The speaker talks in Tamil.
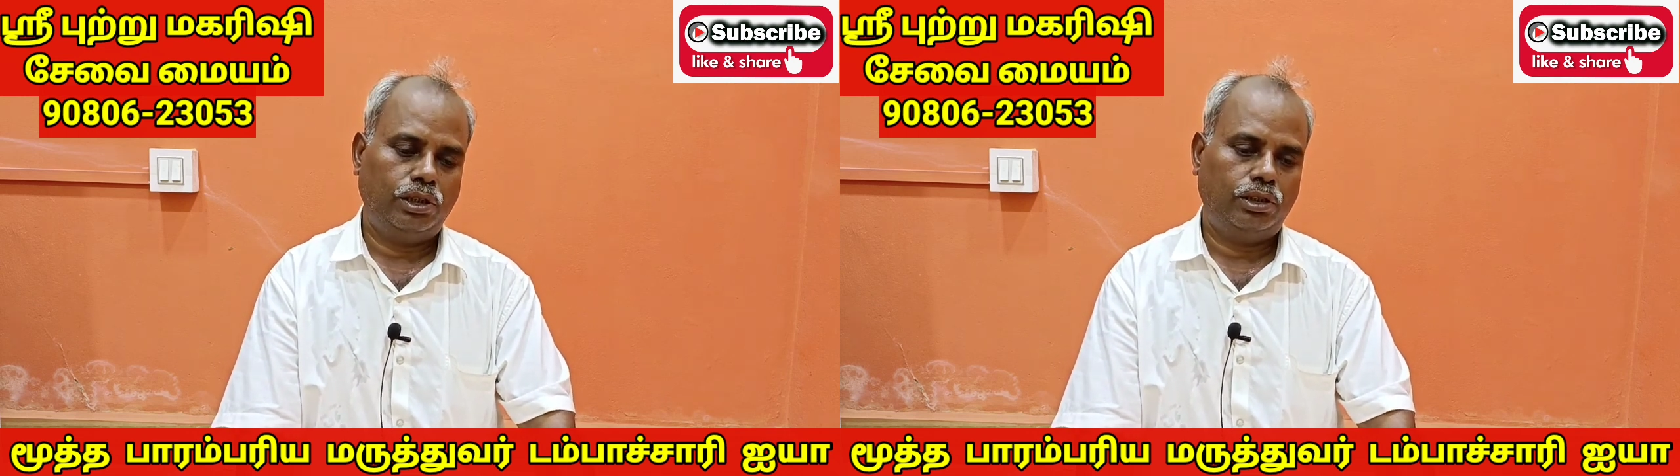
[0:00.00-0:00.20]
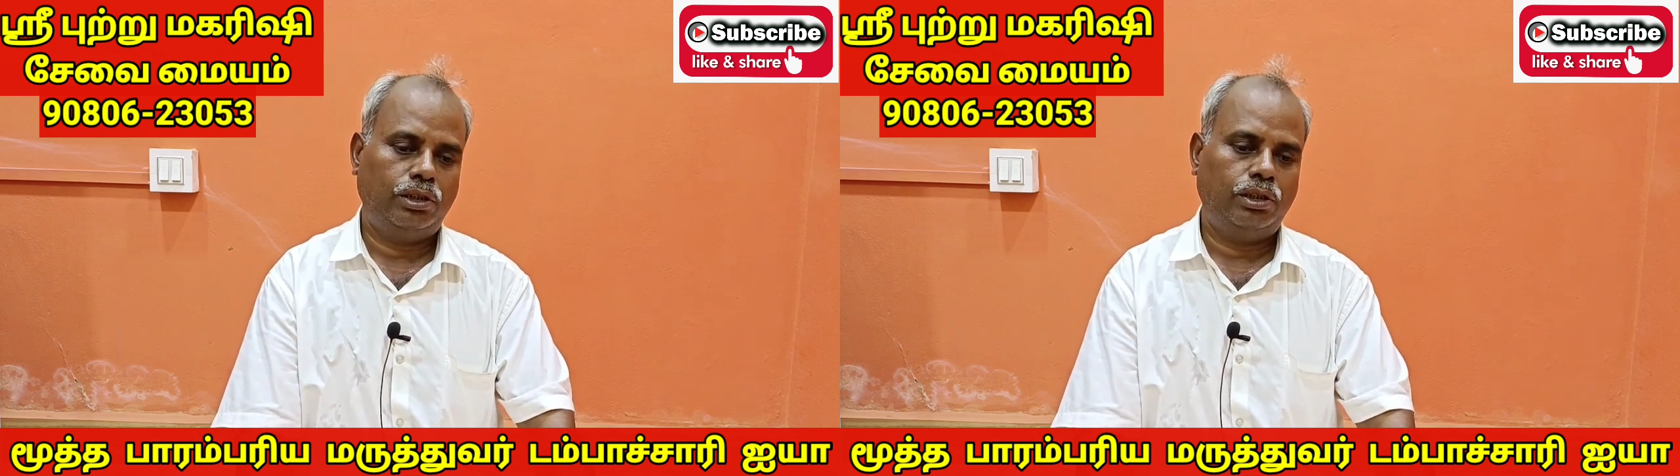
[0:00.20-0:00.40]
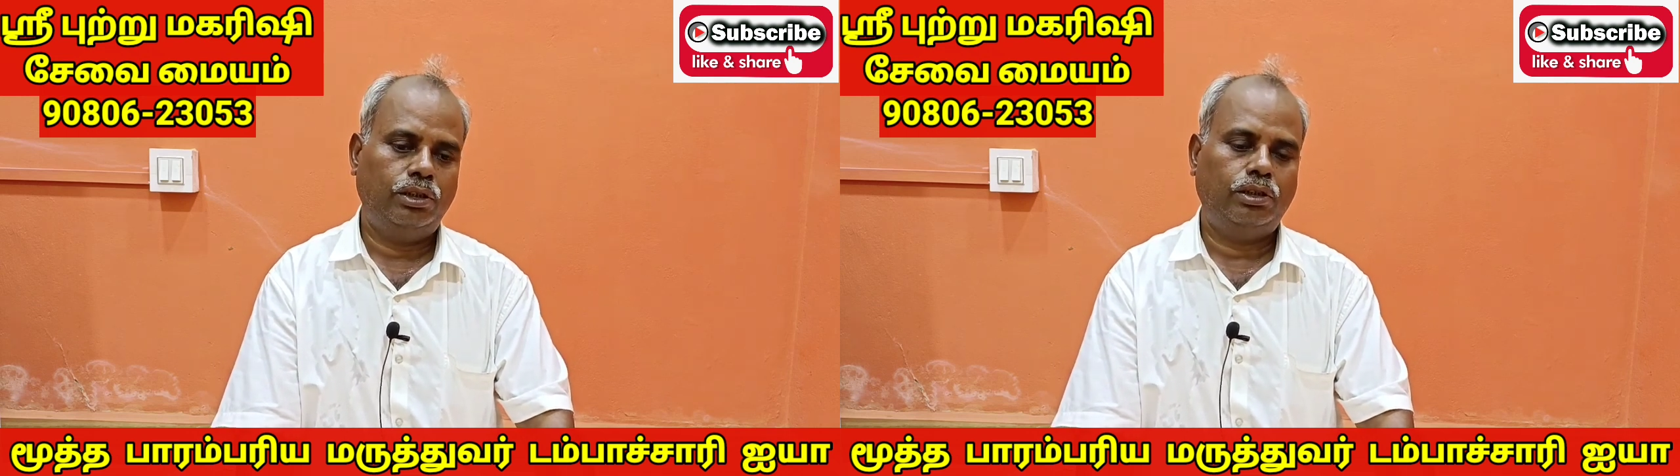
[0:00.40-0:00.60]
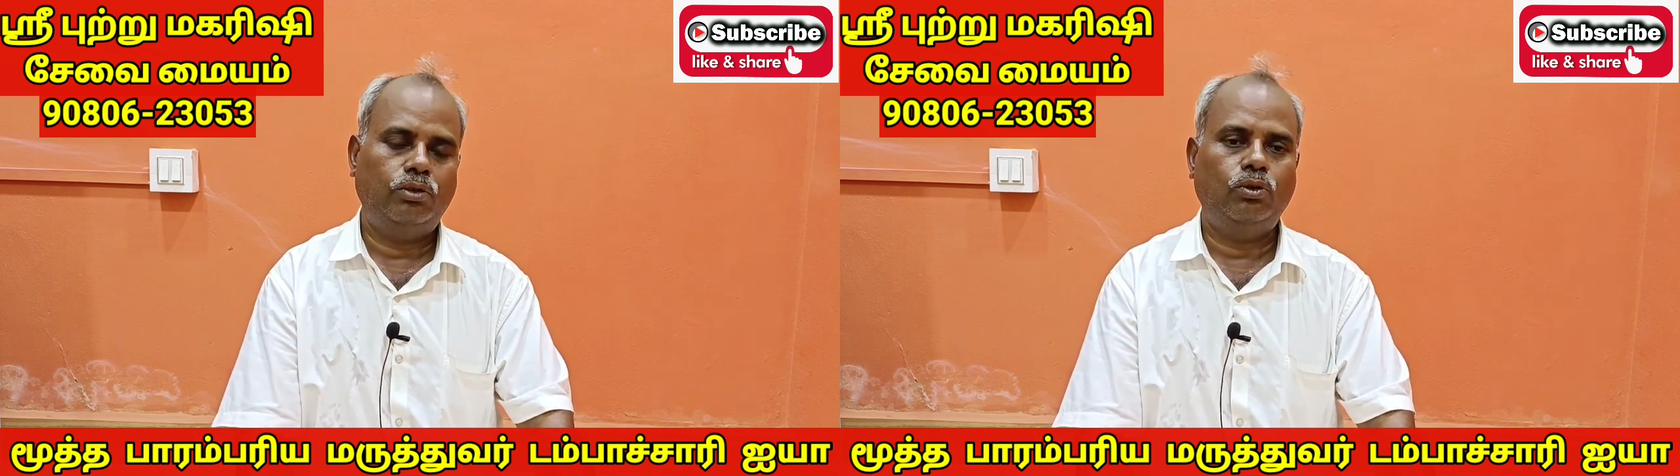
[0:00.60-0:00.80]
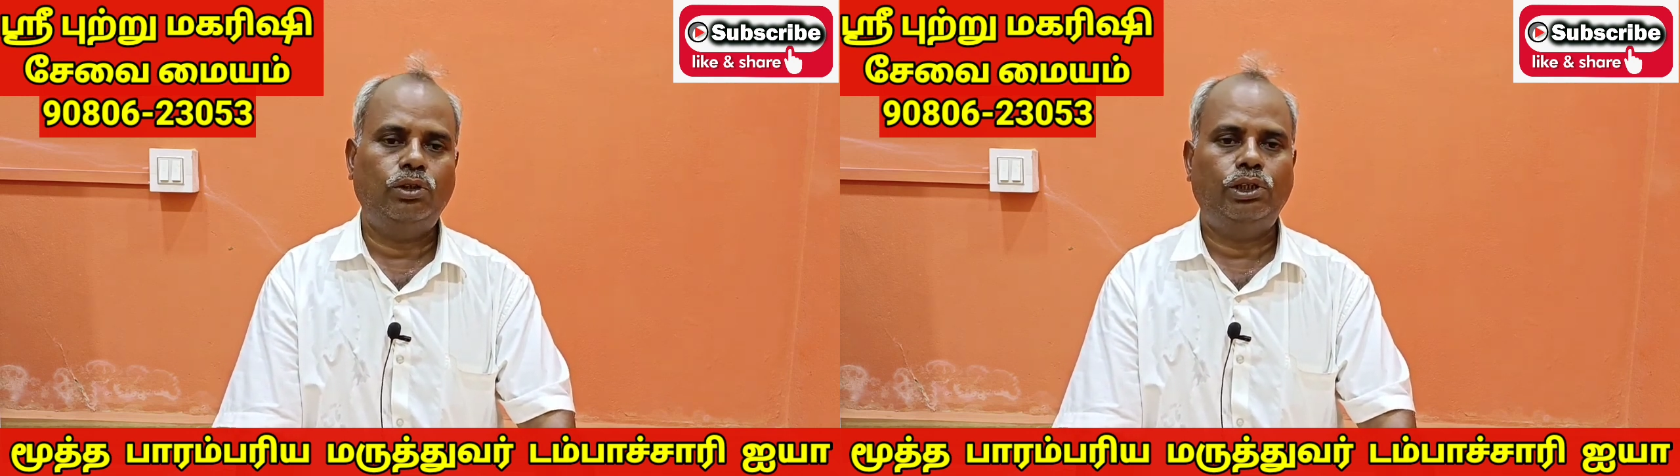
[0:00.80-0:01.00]
இரத்த
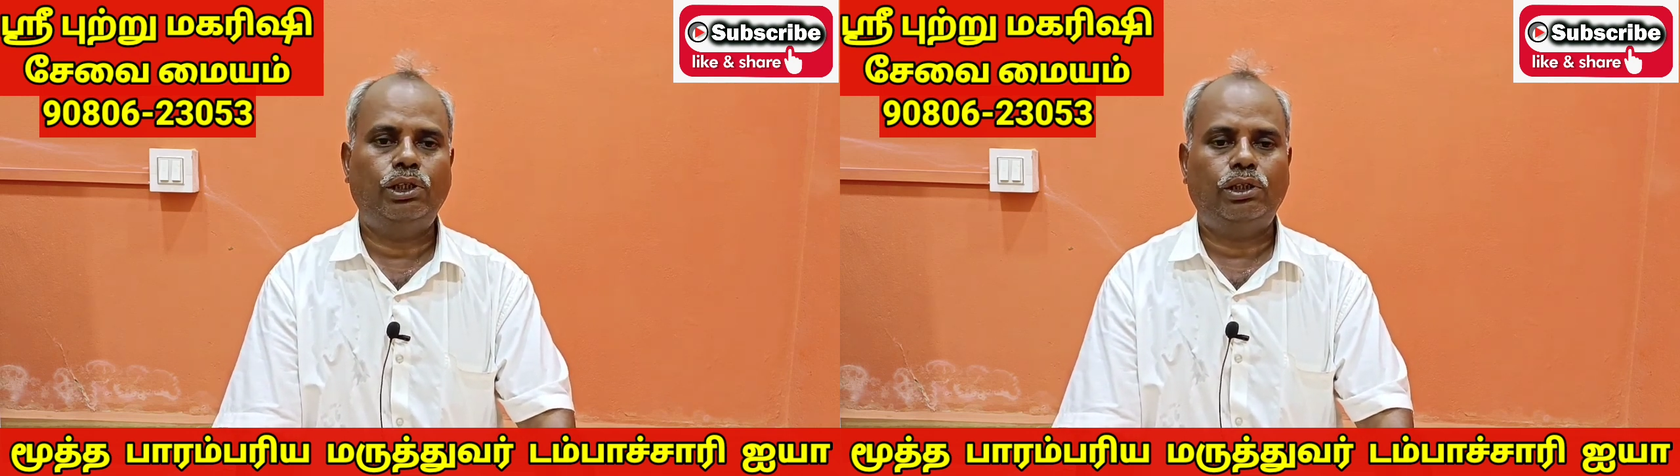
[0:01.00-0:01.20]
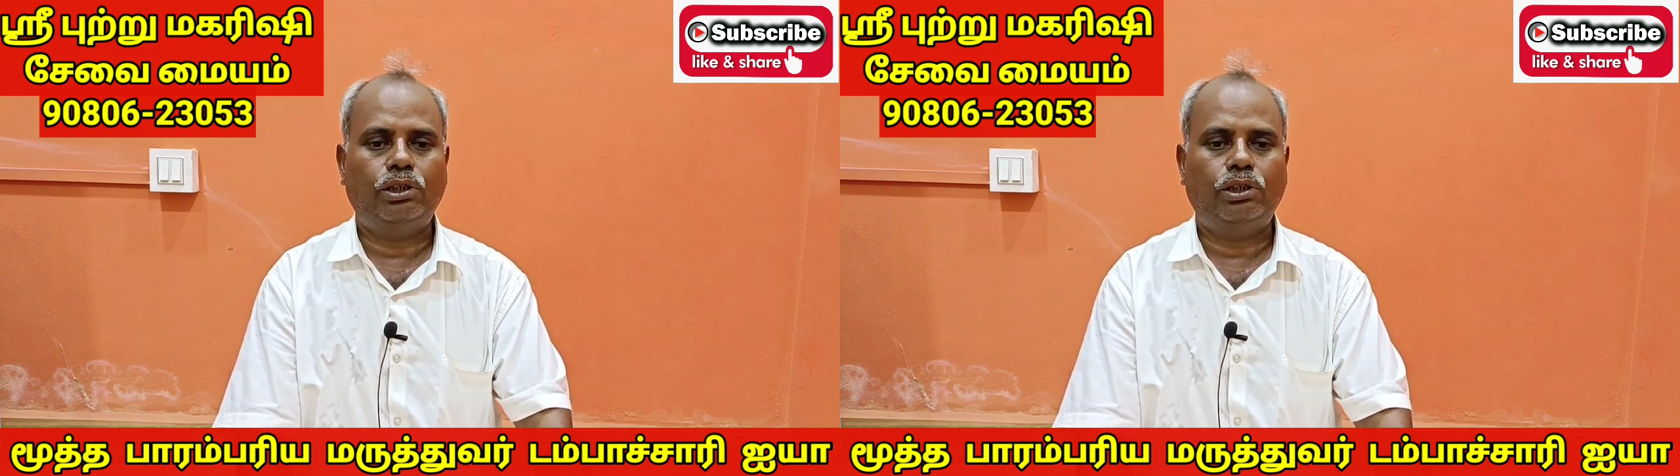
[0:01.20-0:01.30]
அழுத்த நோய்